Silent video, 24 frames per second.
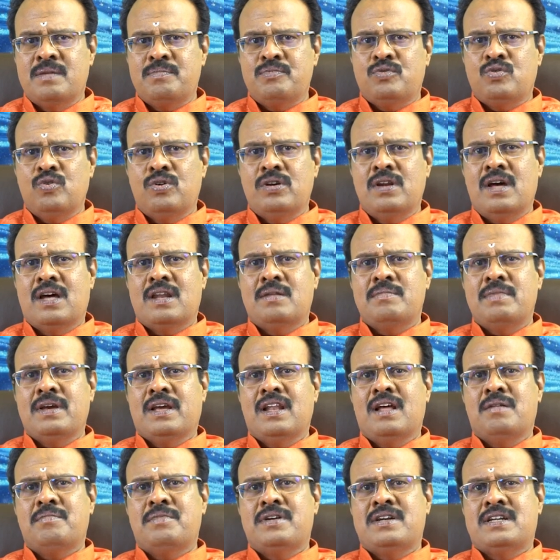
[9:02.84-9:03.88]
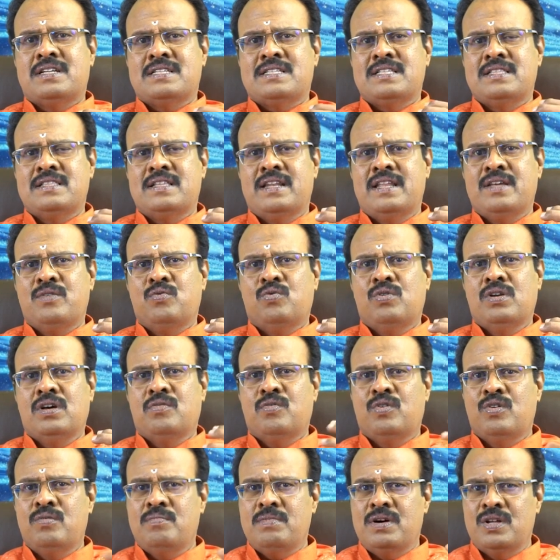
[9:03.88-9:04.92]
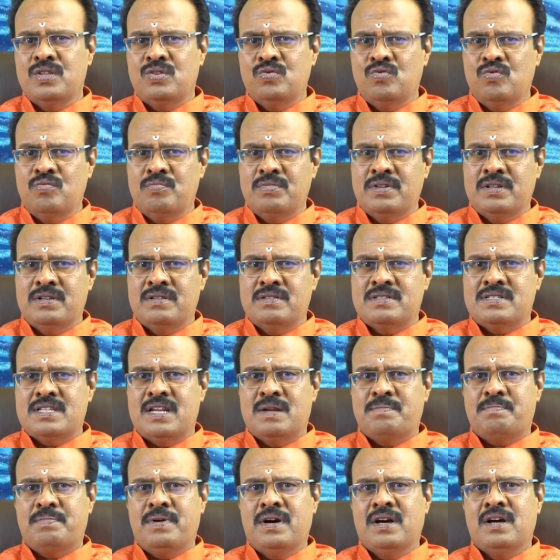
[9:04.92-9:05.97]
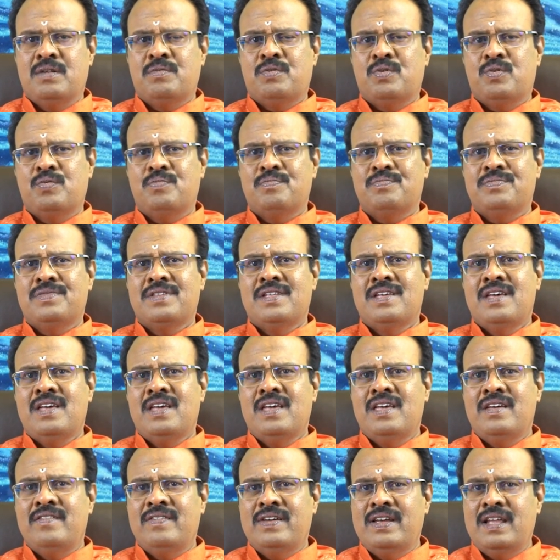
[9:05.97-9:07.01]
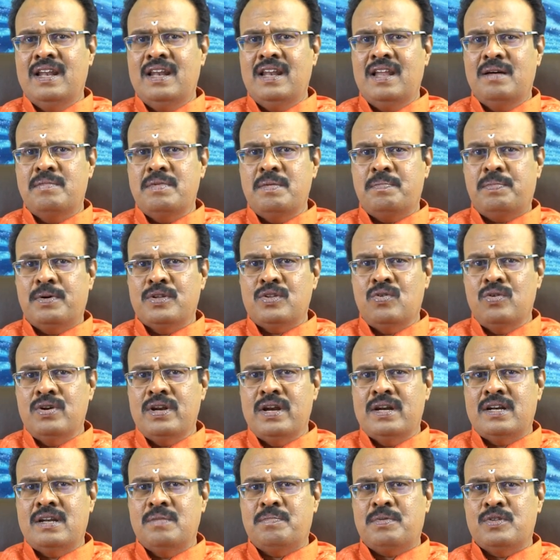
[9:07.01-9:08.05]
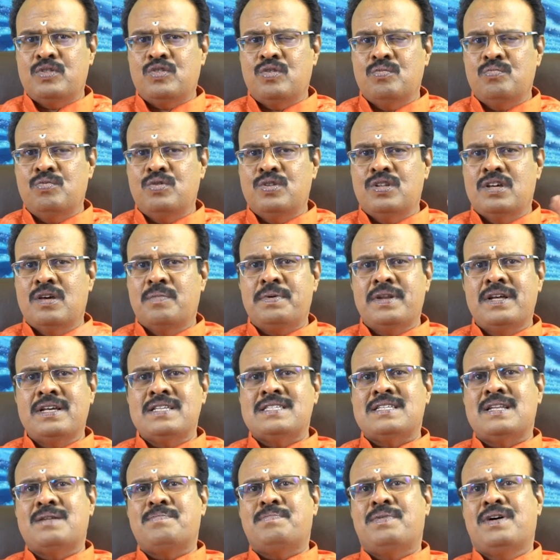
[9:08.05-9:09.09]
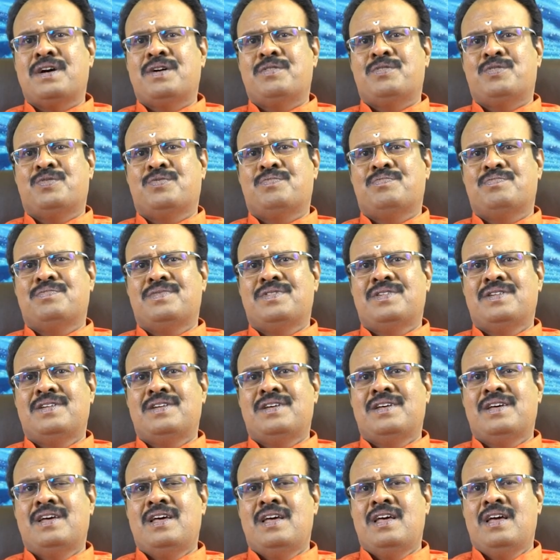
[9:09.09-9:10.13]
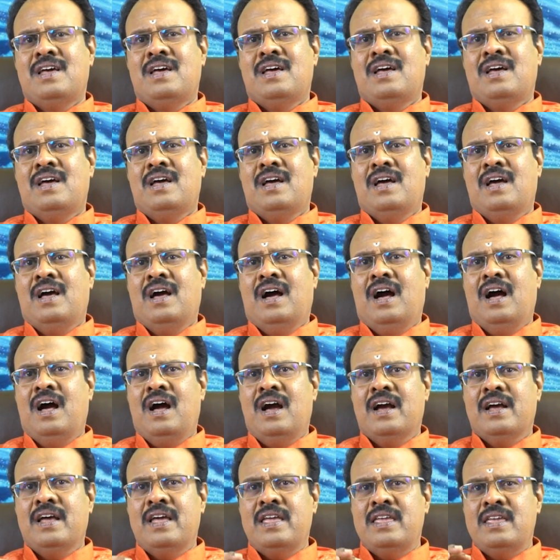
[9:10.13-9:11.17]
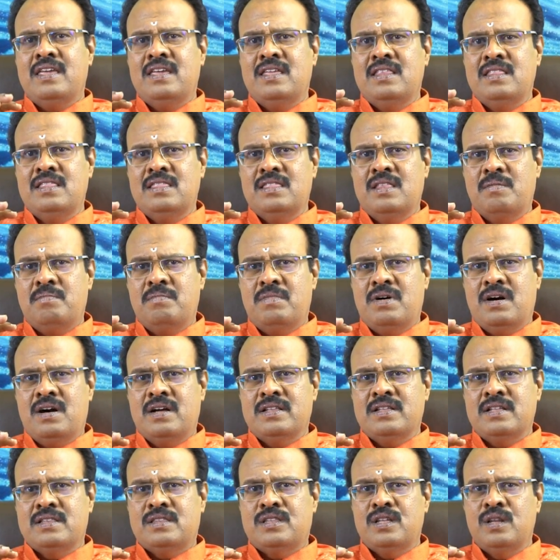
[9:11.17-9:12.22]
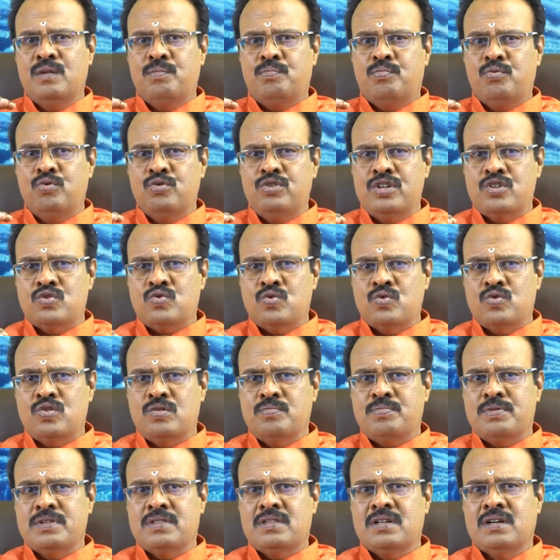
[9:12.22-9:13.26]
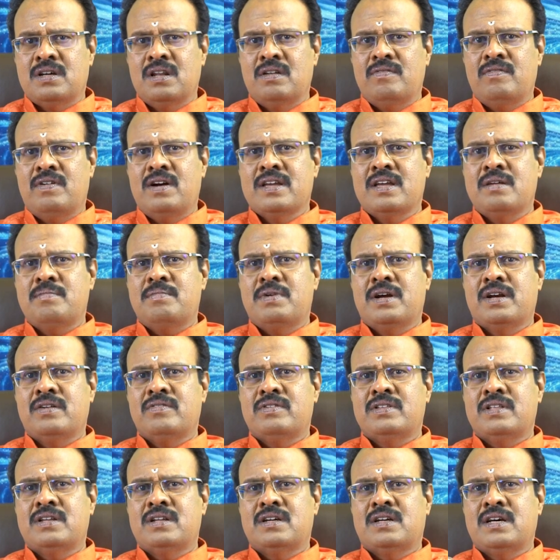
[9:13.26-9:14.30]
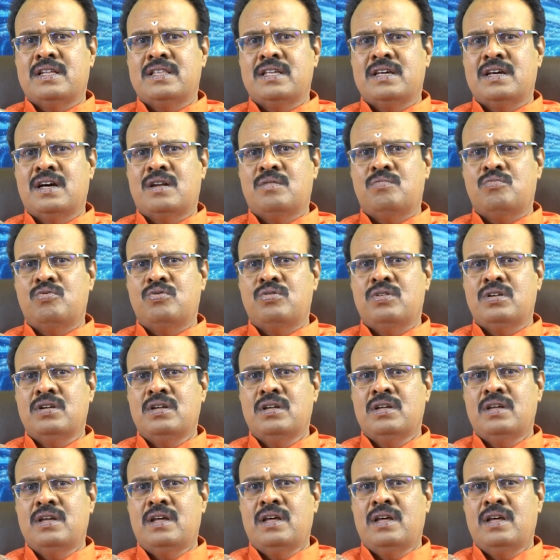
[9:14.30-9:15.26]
சப் தொழில் ஆரம்பிக்கலாமா என்ற சிந்தனை உங்களுக்கு வரும் அதுவும் சிறப்பாக வரும் இவை எல்லாமே பதினொன்று எட்டு பத்தொம்போதுக்கு பிறகு சிறப்பாக வரும் ஆக இந்த மாதத்தில் புதிய சொத்து பத்துக்கள் வாங்கி மகிழ்வதற்கு அதிகாரம் உண்டு